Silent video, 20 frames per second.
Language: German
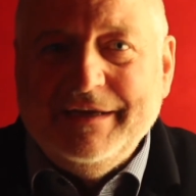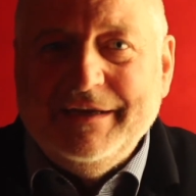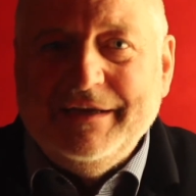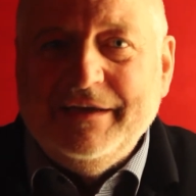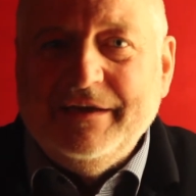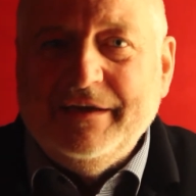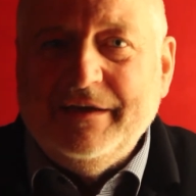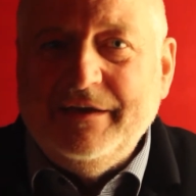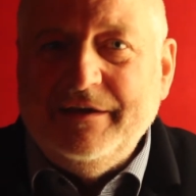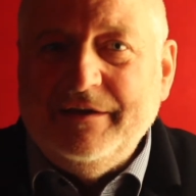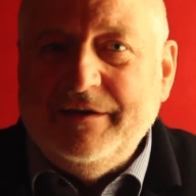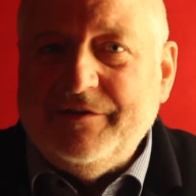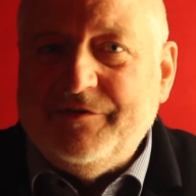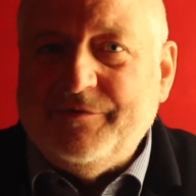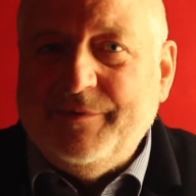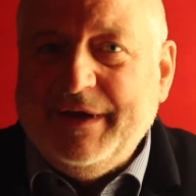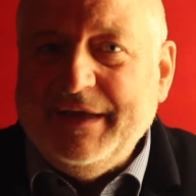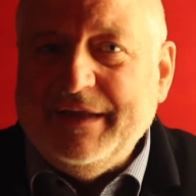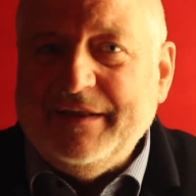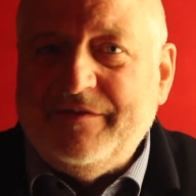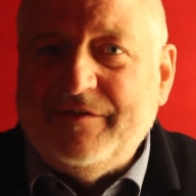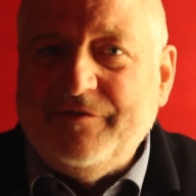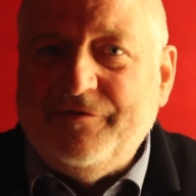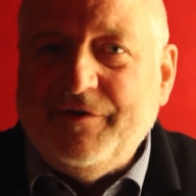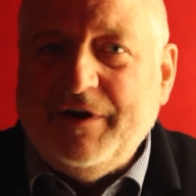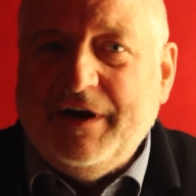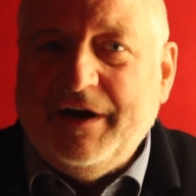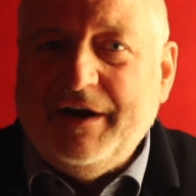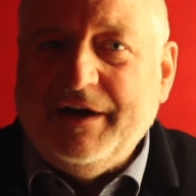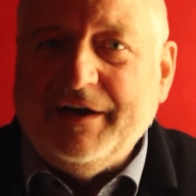Äh, es war jetzt die
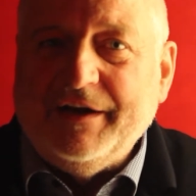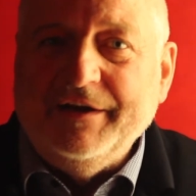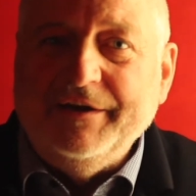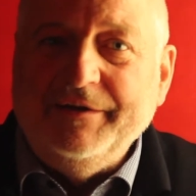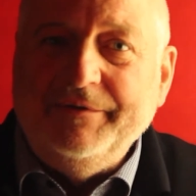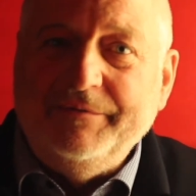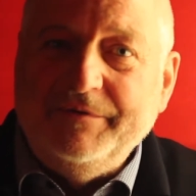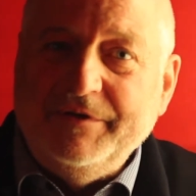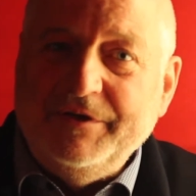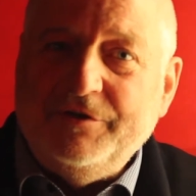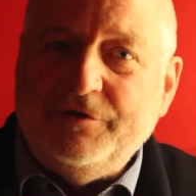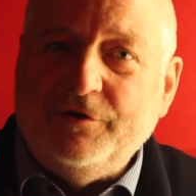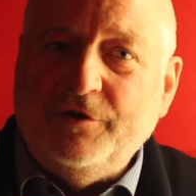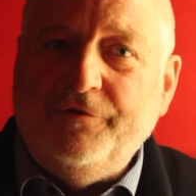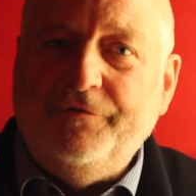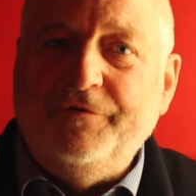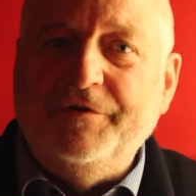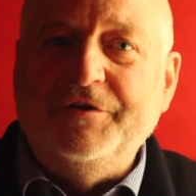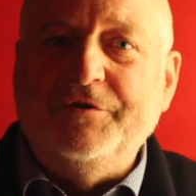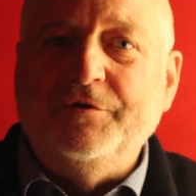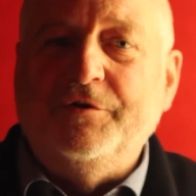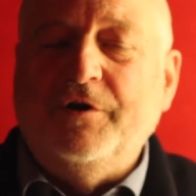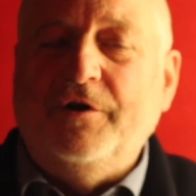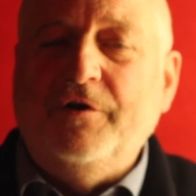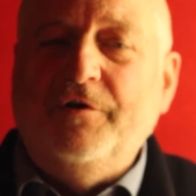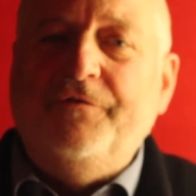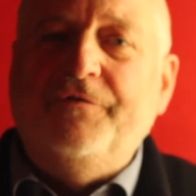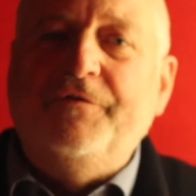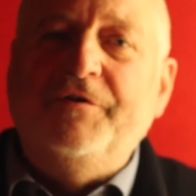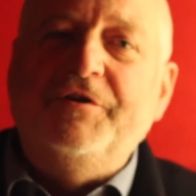Frage, nicht öffentlich oder
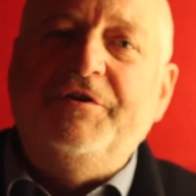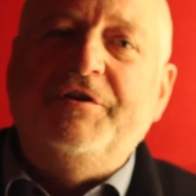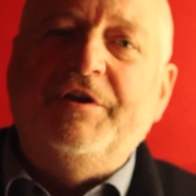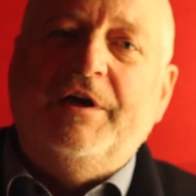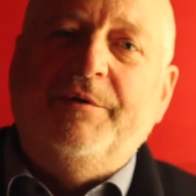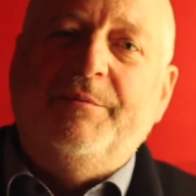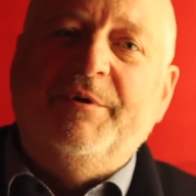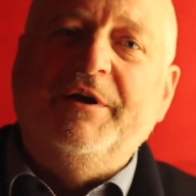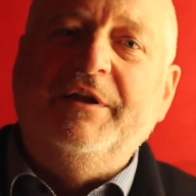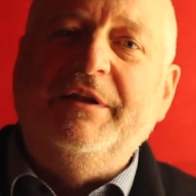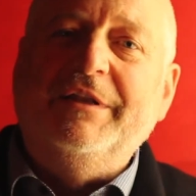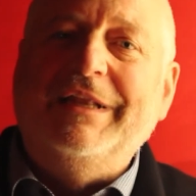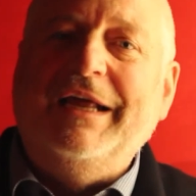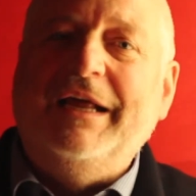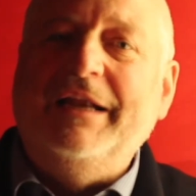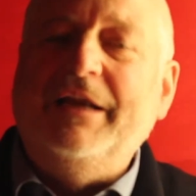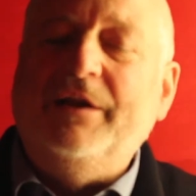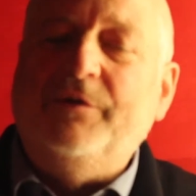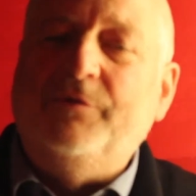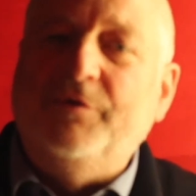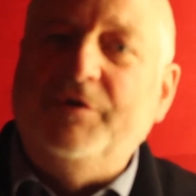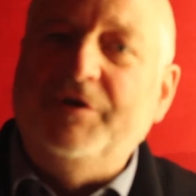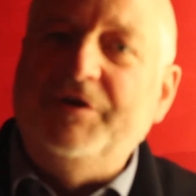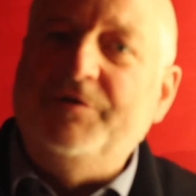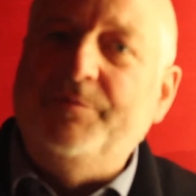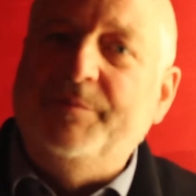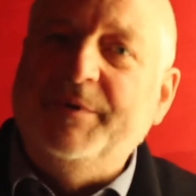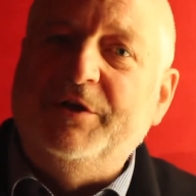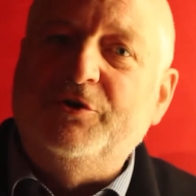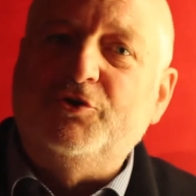öffentlich, aber da
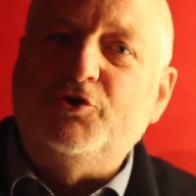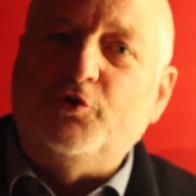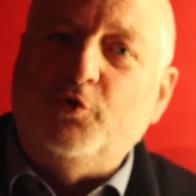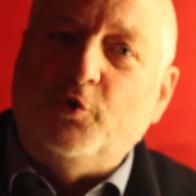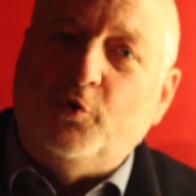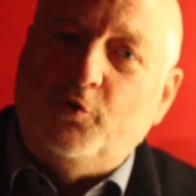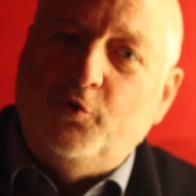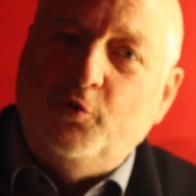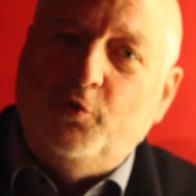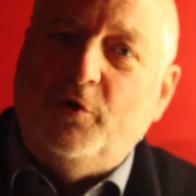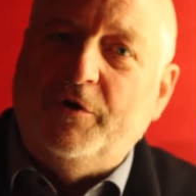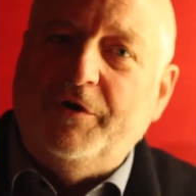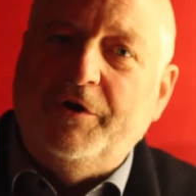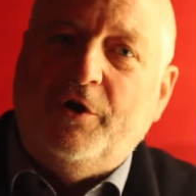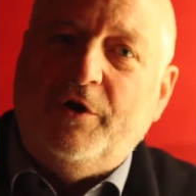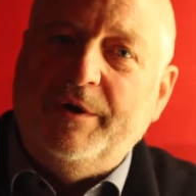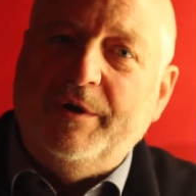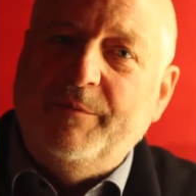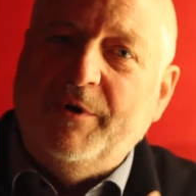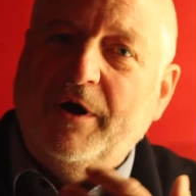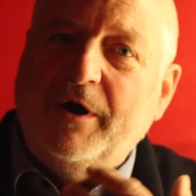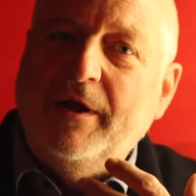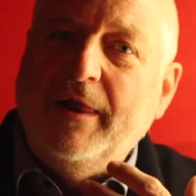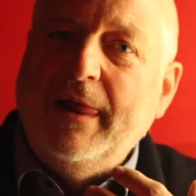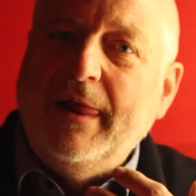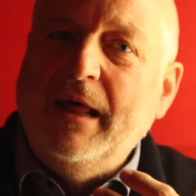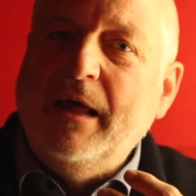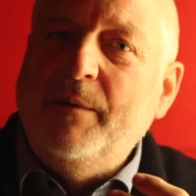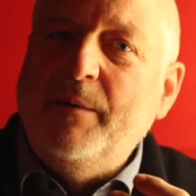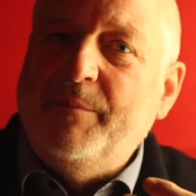natürlich mit Strukturen auch immer
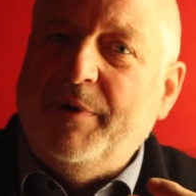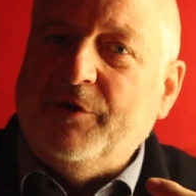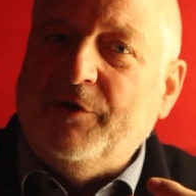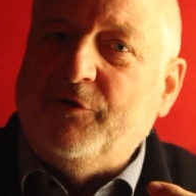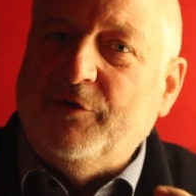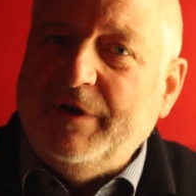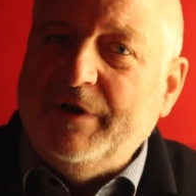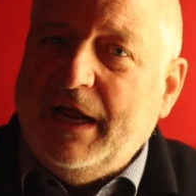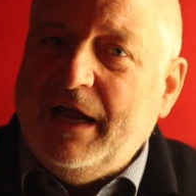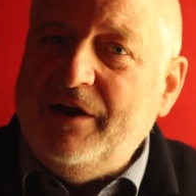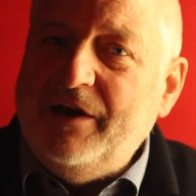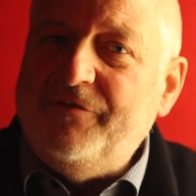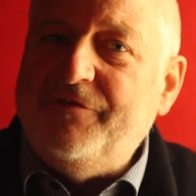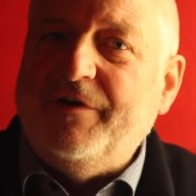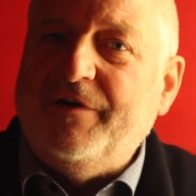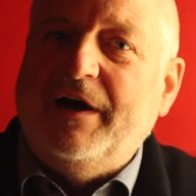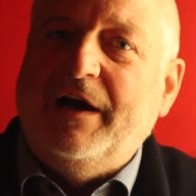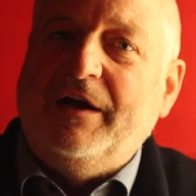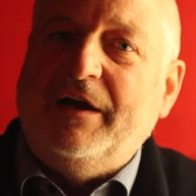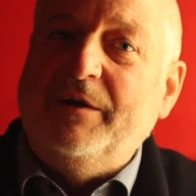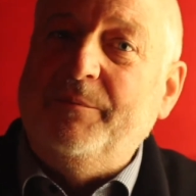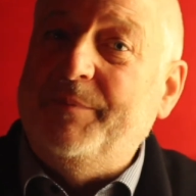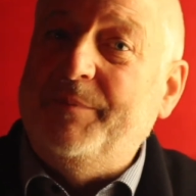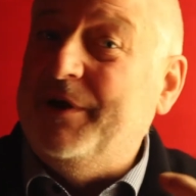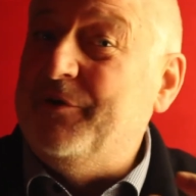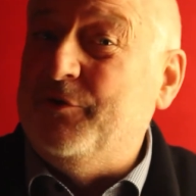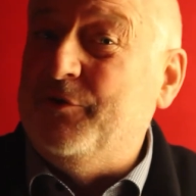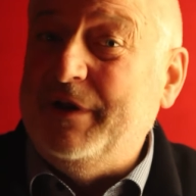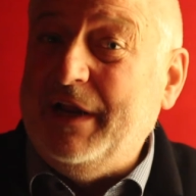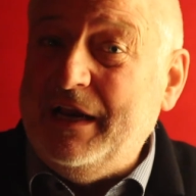Personalfragen,
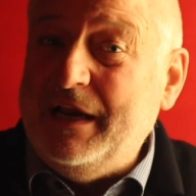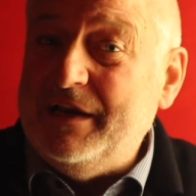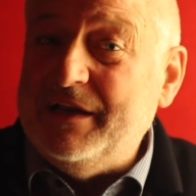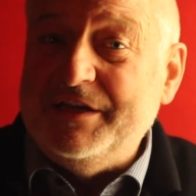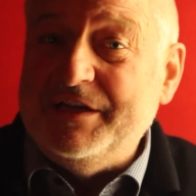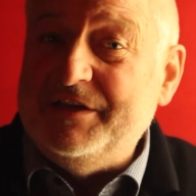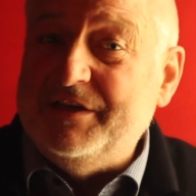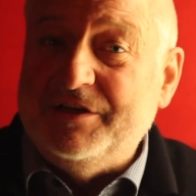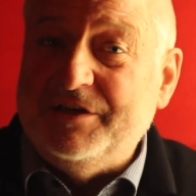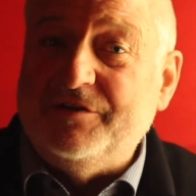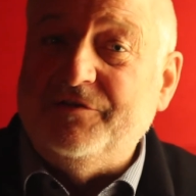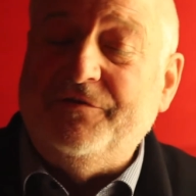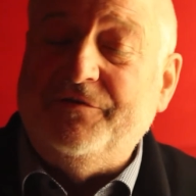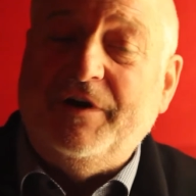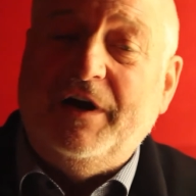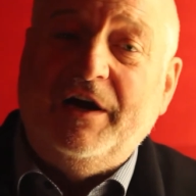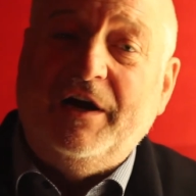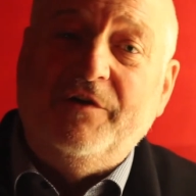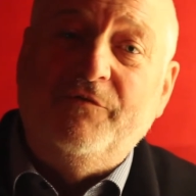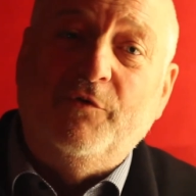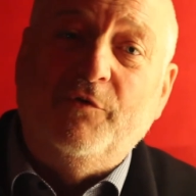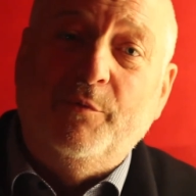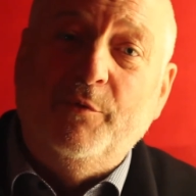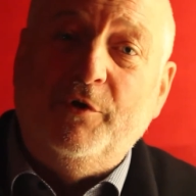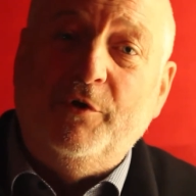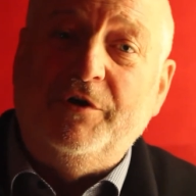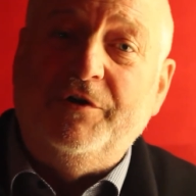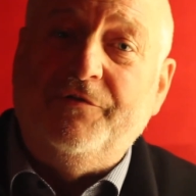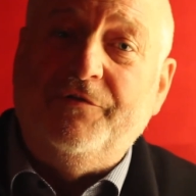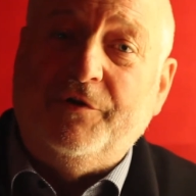personalrechtliche Fragen
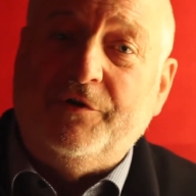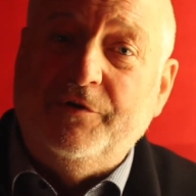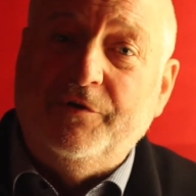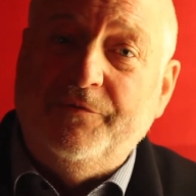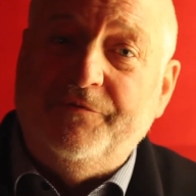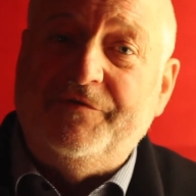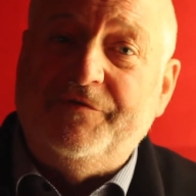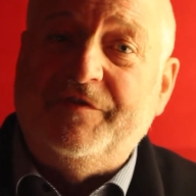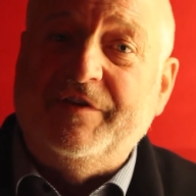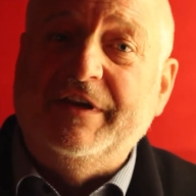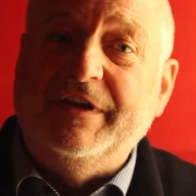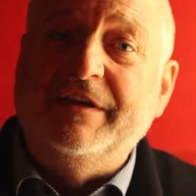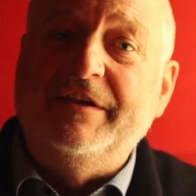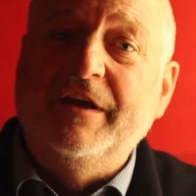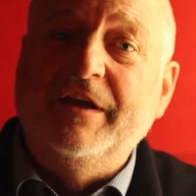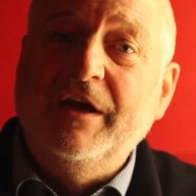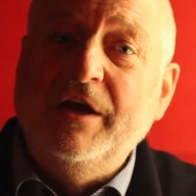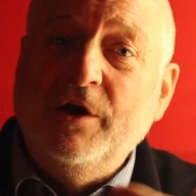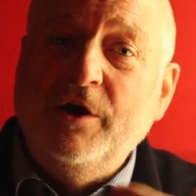womöglich verknüpft sind,